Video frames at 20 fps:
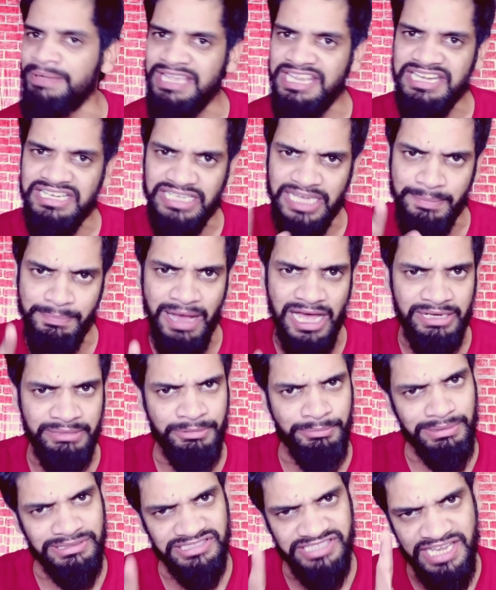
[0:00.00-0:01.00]
भी इनके बारे
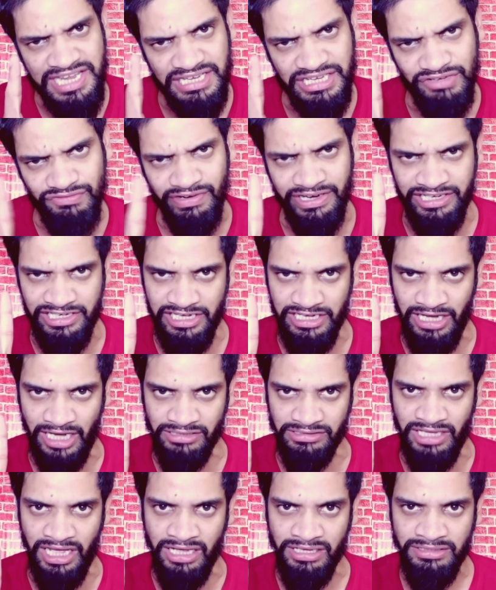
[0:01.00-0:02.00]
में बस एक ही वर्ड लिखा
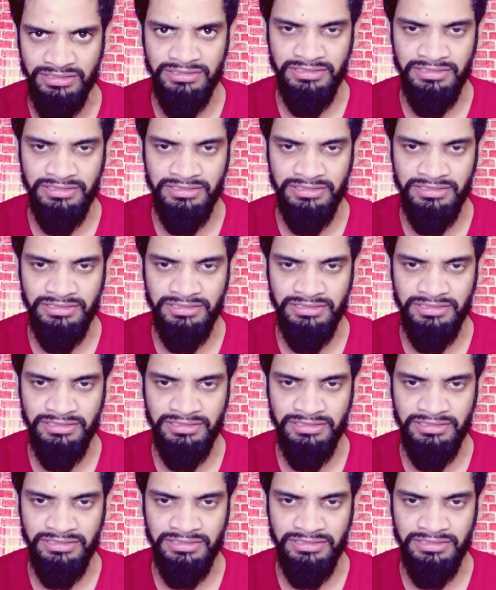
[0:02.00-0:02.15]
था